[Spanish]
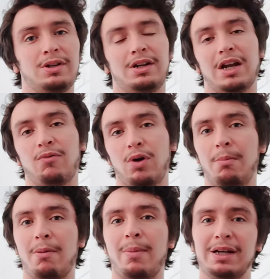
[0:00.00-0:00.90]
La
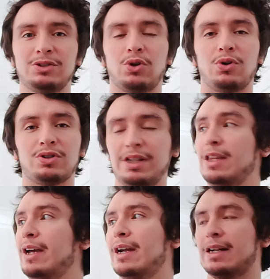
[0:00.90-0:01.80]
forma más
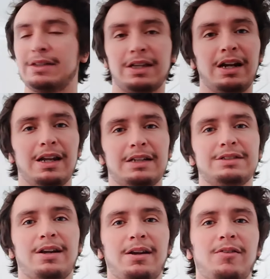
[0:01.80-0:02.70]
conocida es cantarla
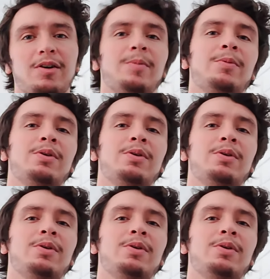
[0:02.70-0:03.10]
hacia arriba.